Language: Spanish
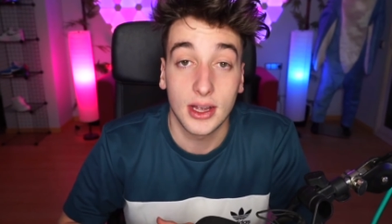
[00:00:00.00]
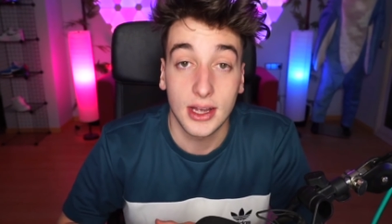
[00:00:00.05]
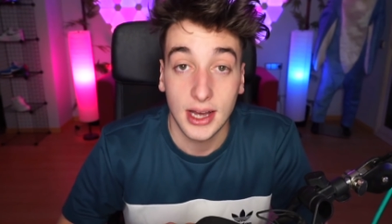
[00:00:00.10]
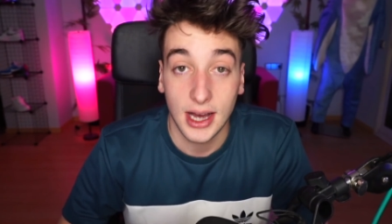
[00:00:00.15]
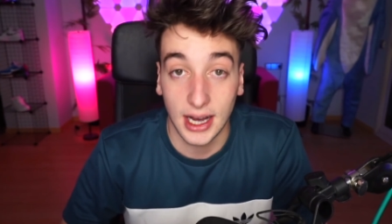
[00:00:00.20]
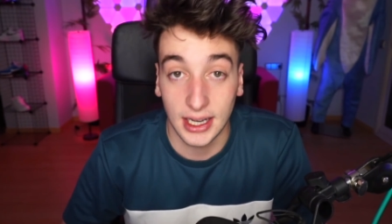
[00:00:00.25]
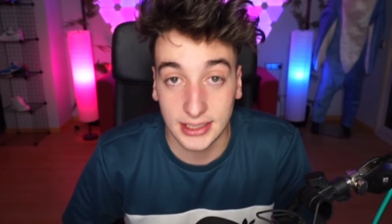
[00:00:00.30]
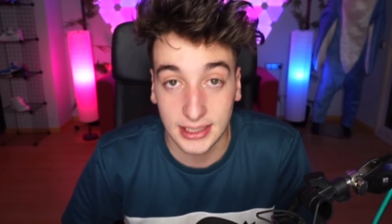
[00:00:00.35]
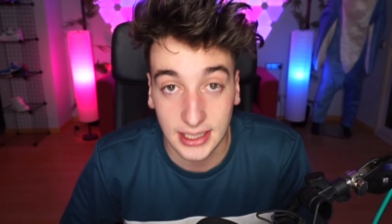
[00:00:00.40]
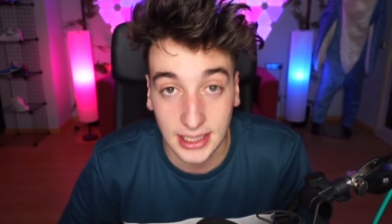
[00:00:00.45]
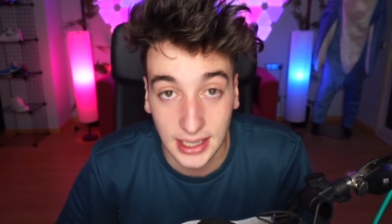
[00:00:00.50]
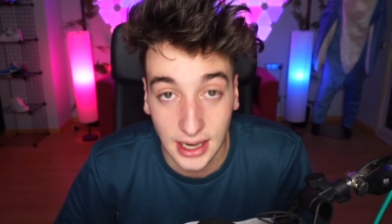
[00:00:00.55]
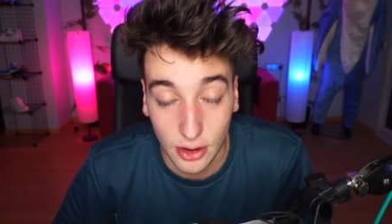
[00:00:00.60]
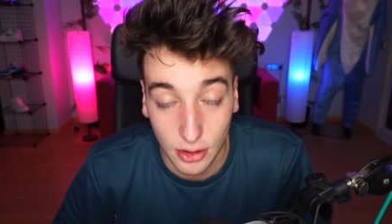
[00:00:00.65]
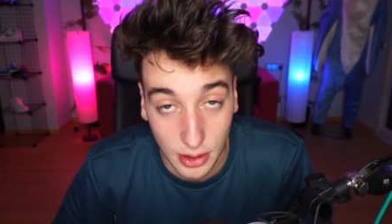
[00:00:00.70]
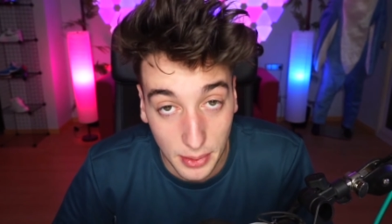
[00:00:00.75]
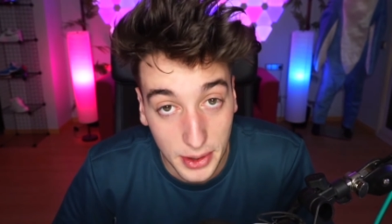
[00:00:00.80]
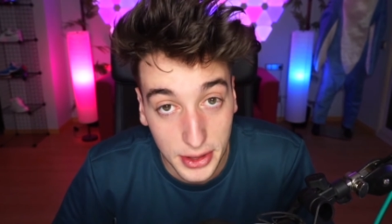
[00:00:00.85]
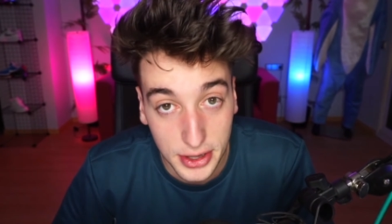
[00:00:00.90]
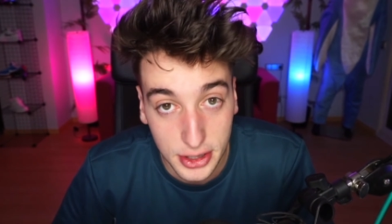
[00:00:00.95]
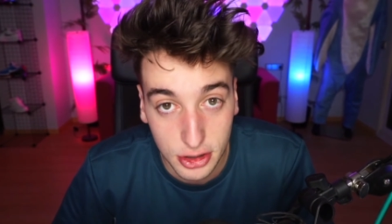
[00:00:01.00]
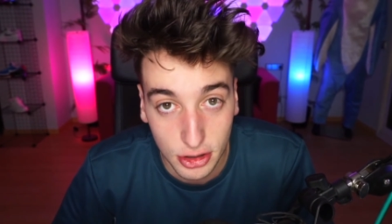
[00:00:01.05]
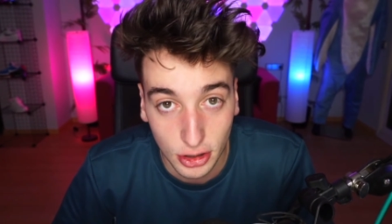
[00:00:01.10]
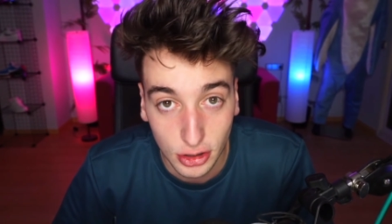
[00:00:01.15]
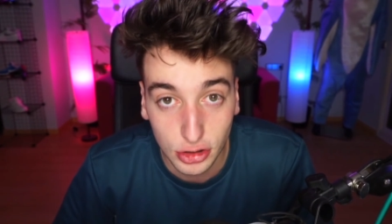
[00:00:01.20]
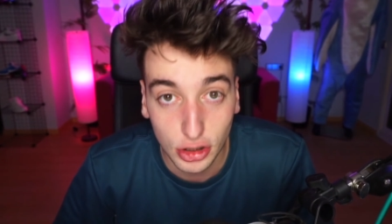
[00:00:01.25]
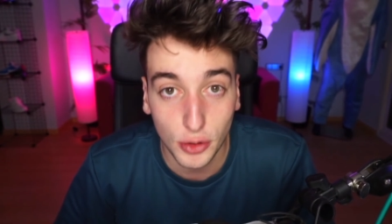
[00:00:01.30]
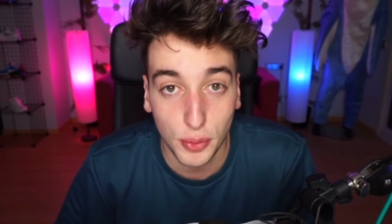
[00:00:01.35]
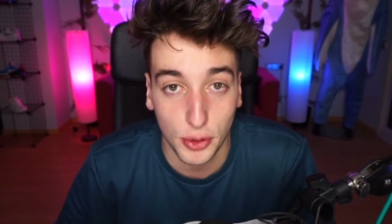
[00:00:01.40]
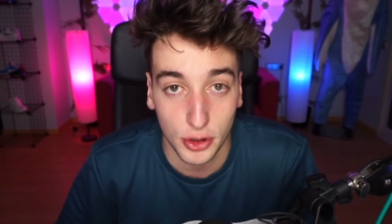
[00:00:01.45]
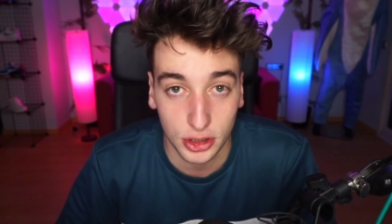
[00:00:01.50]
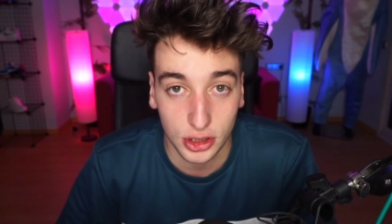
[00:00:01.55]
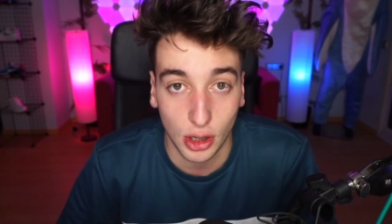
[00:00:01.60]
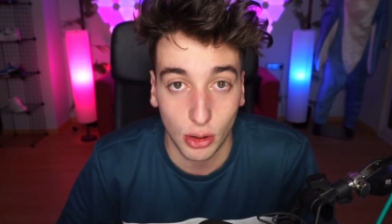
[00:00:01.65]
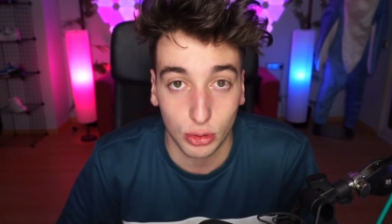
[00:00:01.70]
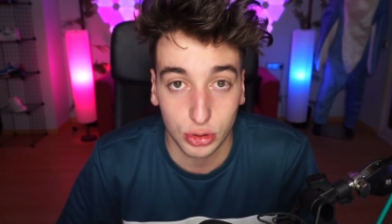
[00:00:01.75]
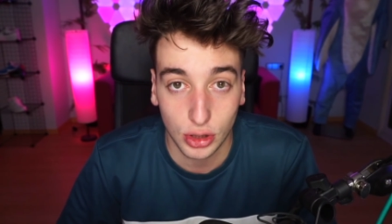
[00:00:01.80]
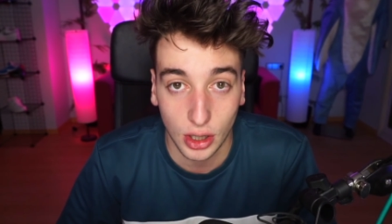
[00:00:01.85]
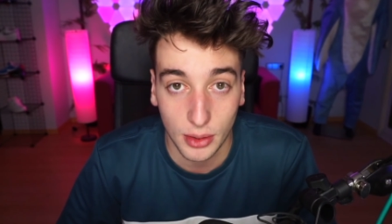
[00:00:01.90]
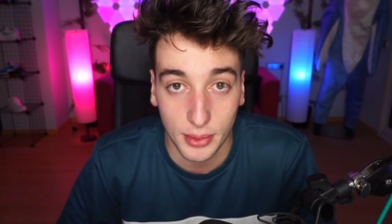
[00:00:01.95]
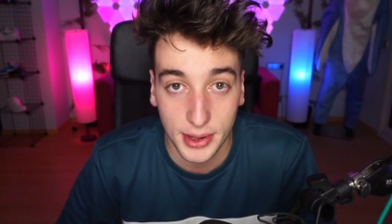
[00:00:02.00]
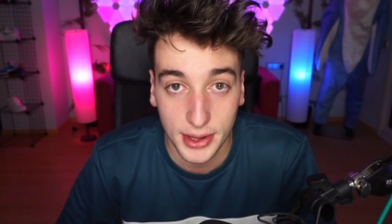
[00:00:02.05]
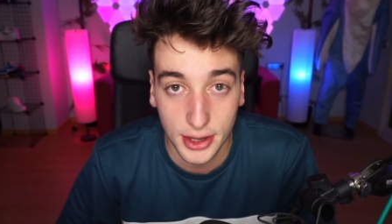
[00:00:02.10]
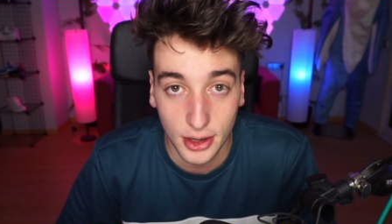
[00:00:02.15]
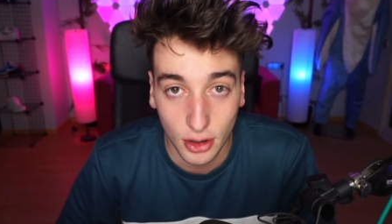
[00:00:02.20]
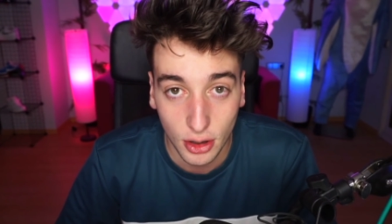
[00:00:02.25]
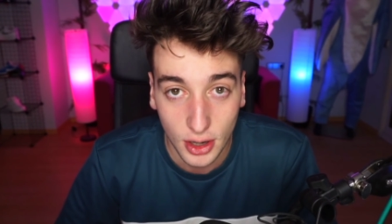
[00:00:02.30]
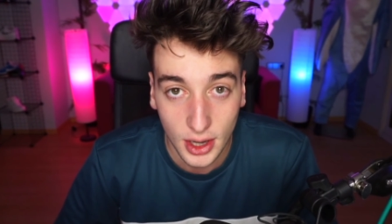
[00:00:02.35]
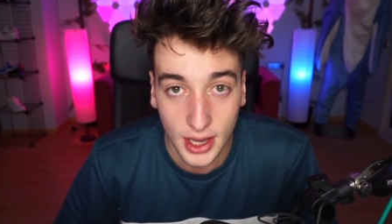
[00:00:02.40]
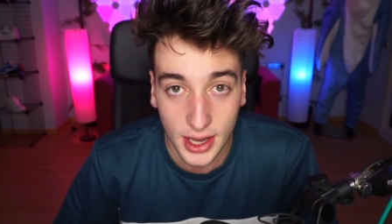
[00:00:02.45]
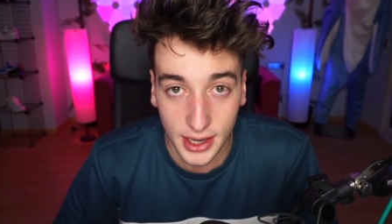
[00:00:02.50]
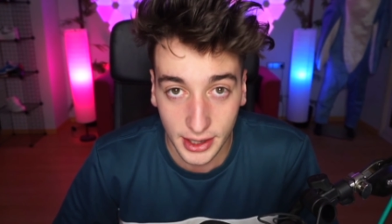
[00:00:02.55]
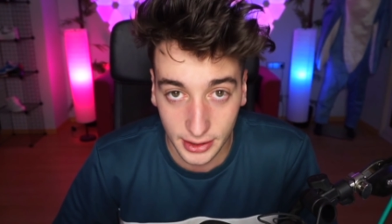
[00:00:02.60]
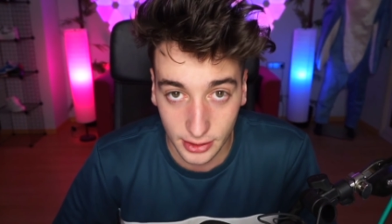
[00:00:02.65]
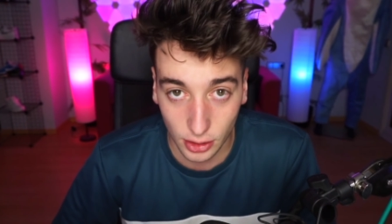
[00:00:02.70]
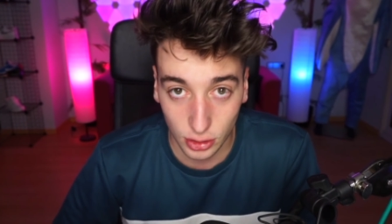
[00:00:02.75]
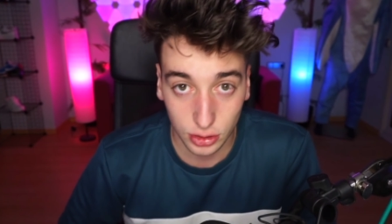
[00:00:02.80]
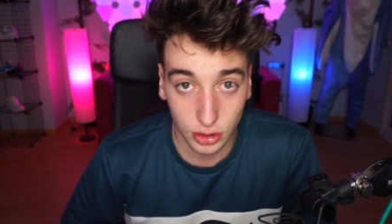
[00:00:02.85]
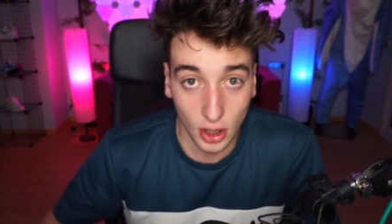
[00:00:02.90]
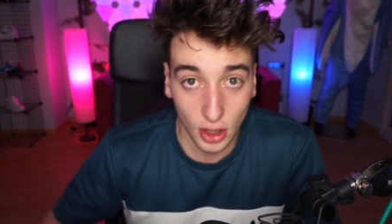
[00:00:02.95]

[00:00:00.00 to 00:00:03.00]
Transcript: Así que nada, una vez dicho esto, espero que os haya gustado el vídeo y nos